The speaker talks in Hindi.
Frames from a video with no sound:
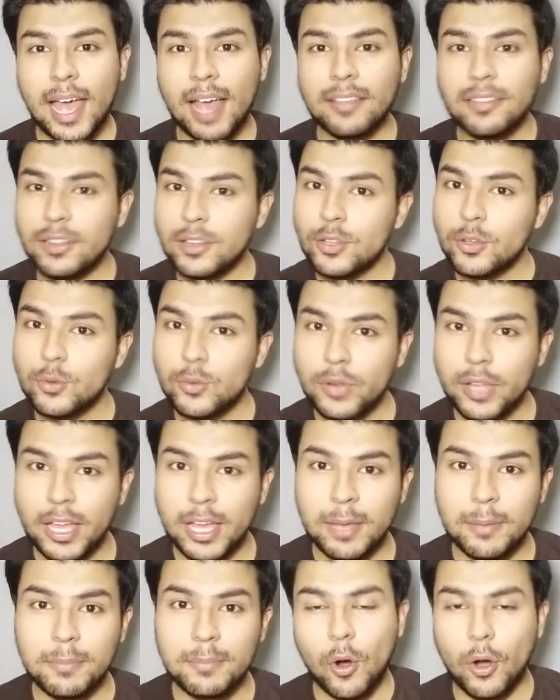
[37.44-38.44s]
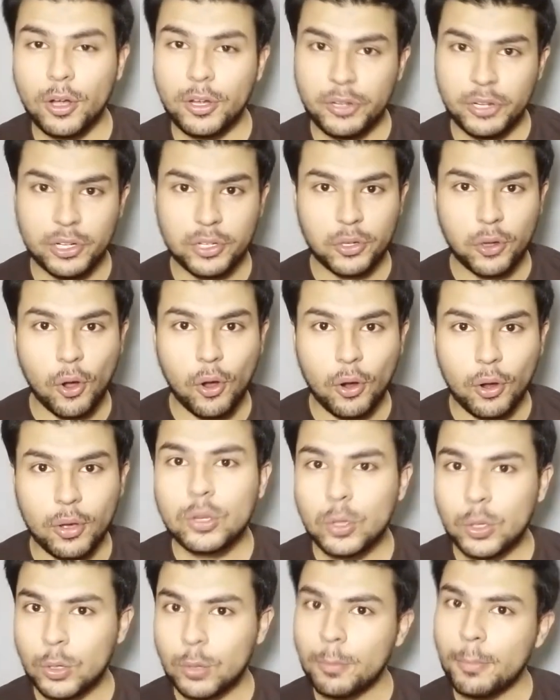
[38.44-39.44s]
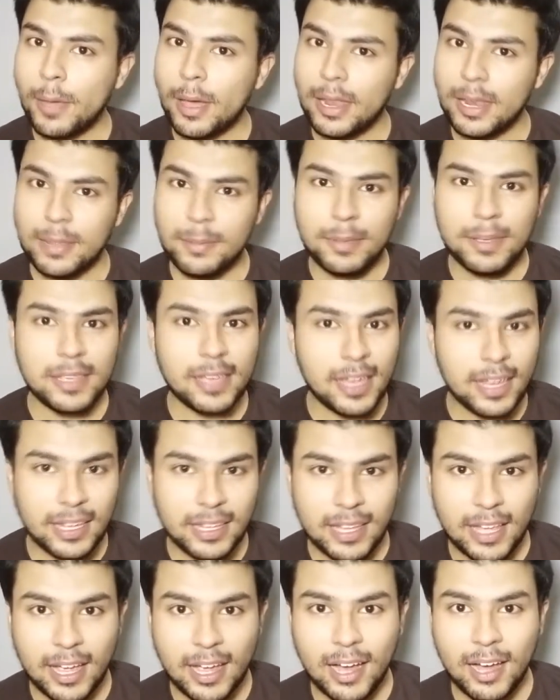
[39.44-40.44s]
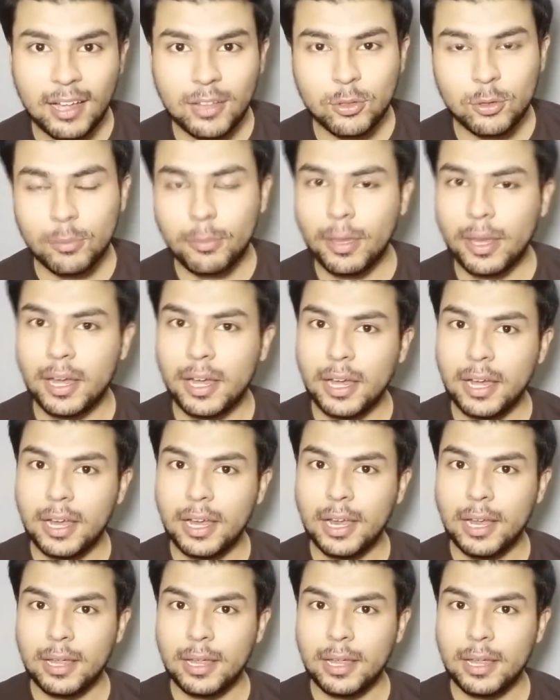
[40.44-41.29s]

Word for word: हैज अ न्यू नेम कॉल्ड टिकटॉक तो मैंने भी यही देखा तो मैंने